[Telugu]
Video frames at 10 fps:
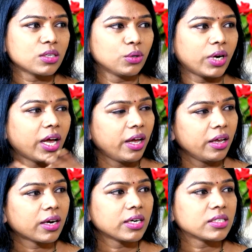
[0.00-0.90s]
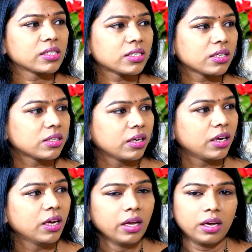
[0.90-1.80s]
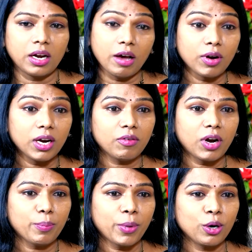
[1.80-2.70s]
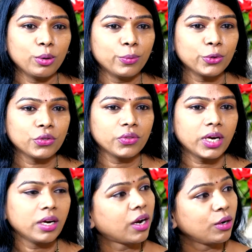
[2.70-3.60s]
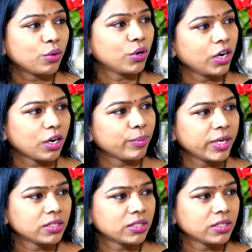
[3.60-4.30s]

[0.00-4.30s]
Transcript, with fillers: సో నా హెయిర్ కట్ చేసేసి నా వల్ల వాళ్ళ పరువు పోతుందని నన్ను కొట్టేయటం